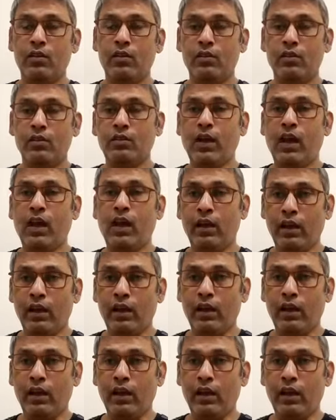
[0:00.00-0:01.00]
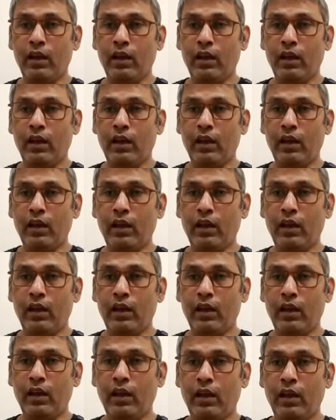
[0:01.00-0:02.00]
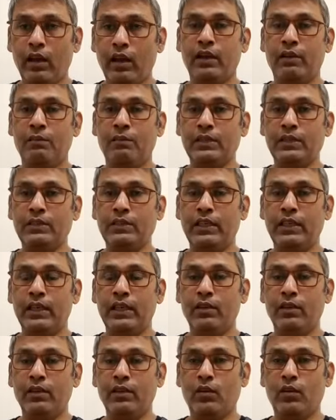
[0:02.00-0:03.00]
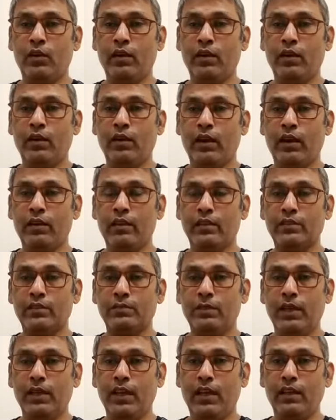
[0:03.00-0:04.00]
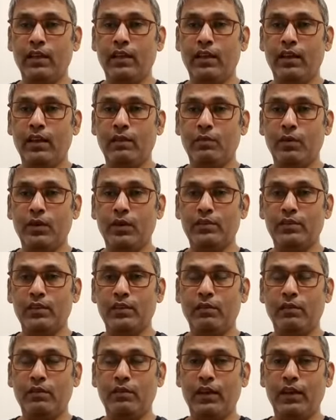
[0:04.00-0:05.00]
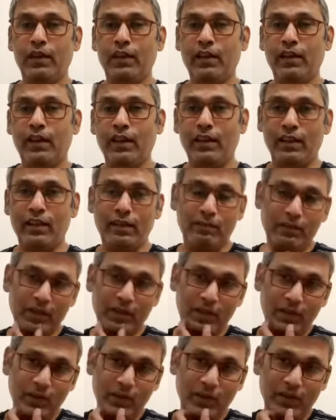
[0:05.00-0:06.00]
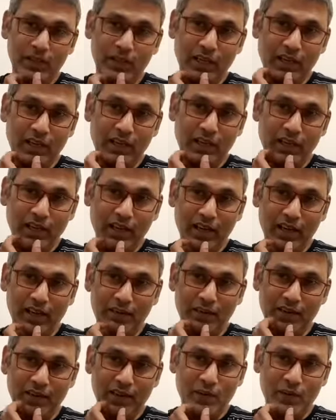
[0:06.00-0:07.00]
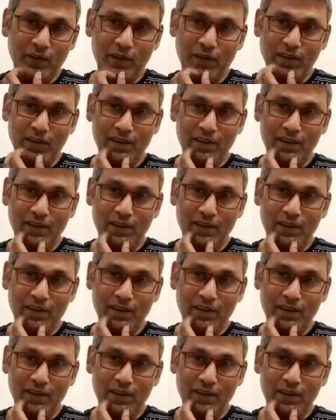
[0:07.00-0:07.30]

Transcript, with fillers: इनशाला करेगा तो ऑस्ट्रेलिया से पड़ेगा बस ये 2010 में याद है ना आपको एक सेमीफाइनल खेला था हमने ऑस्ट्रेलिया हजार दस